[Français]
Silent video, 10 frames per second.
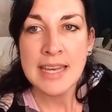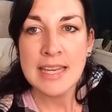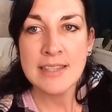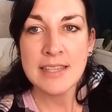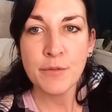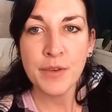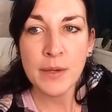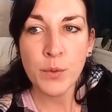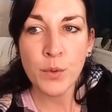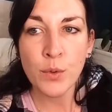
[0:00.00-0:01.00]
Et ça
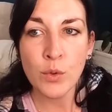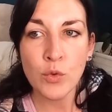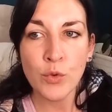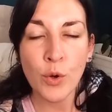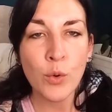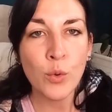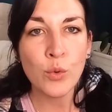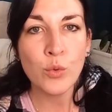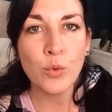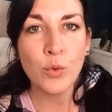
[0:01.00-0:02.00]
fait que tant
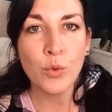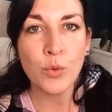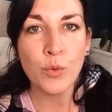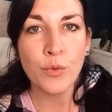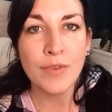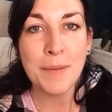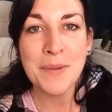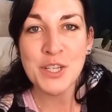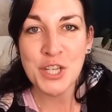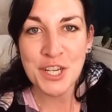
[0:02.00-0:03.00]
qu'on ne va
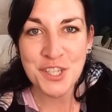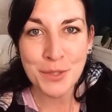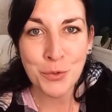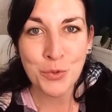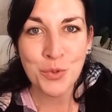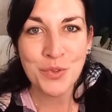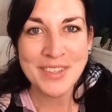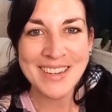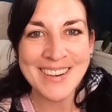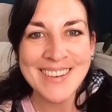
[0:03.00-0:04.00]
pas chercher de ce
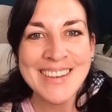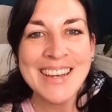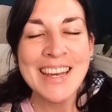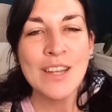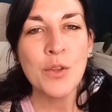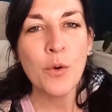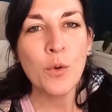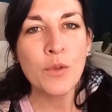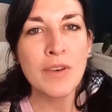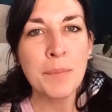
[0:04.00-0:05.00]
côté-là, tant
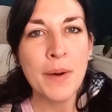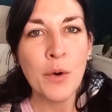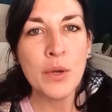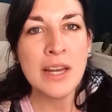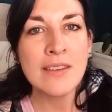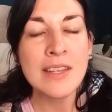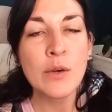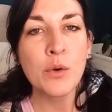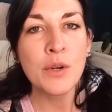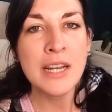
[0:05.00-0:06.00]
qu'on ne va pas
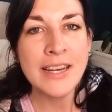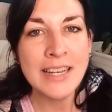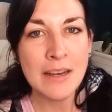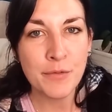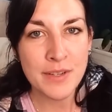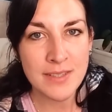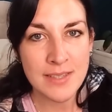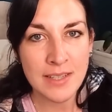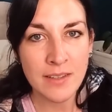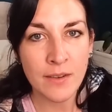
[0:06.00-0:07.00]
regarder au-delà de la
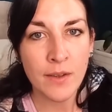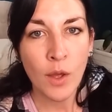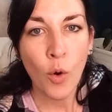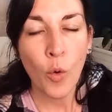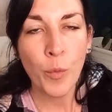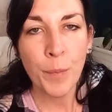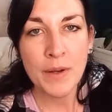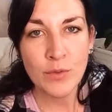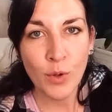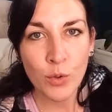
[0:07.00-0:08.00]
façade, on ne peut
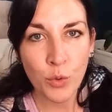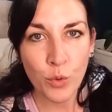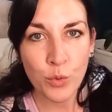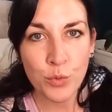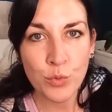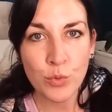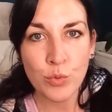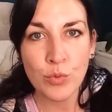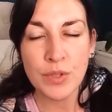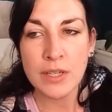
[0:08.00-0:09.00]
pas se rendre compte de
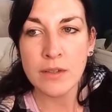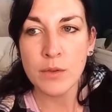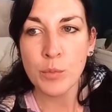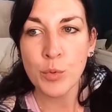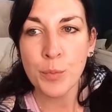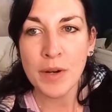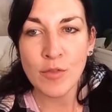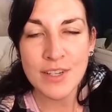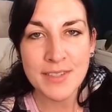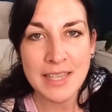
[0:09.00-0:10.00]
tout ça, on ne peut pas
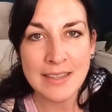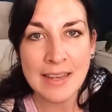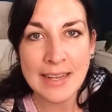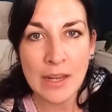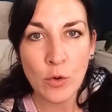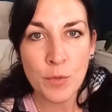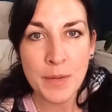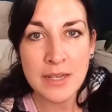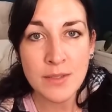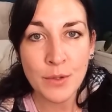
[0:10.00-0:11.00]
voir ce qu'il y a derrière le
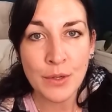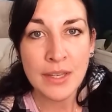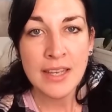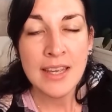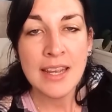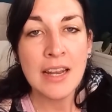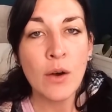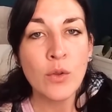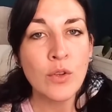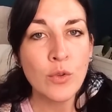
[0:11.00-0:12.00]
masque, et
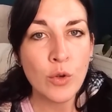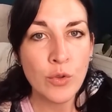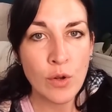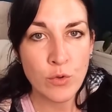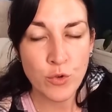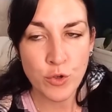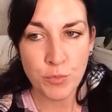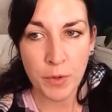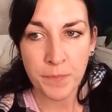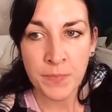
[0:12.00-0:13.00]
là on entre dans le
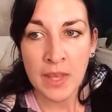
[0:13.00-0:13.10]
jugement.